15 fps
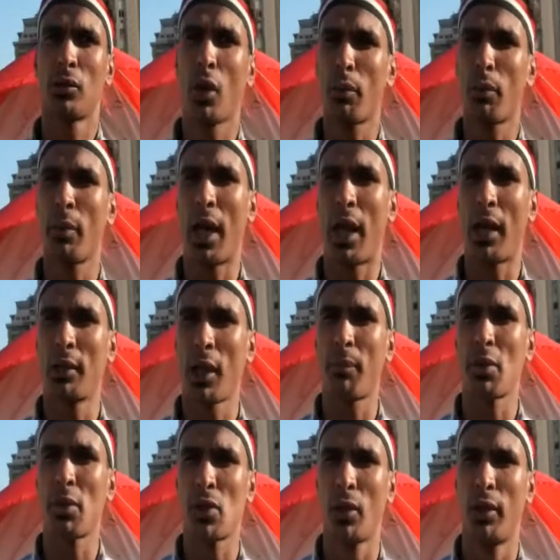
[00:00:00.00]
ضرب يعني
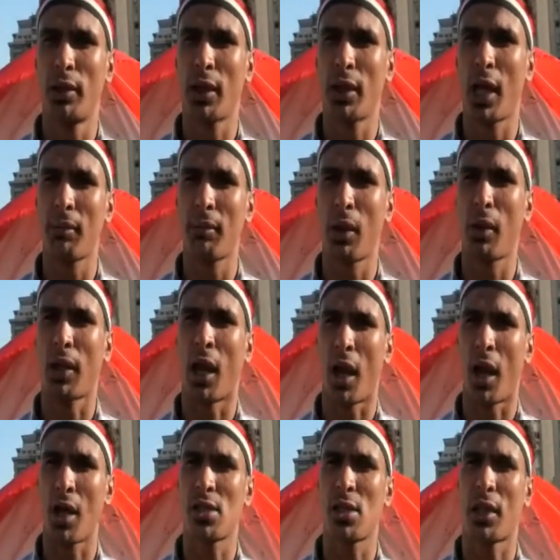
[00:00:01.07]
ضرب ذل الكلام دوت على
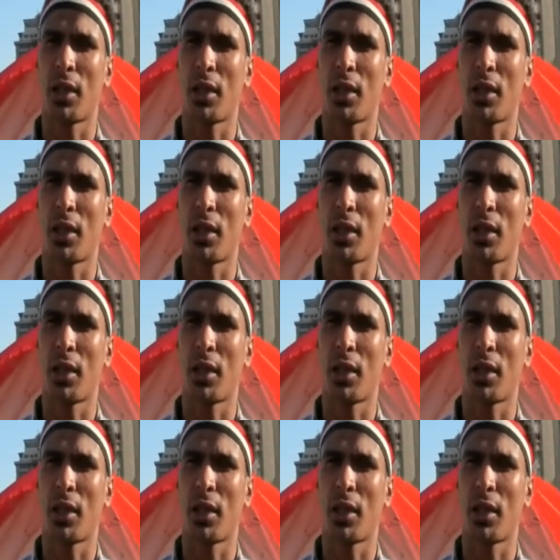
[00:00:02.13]
العصر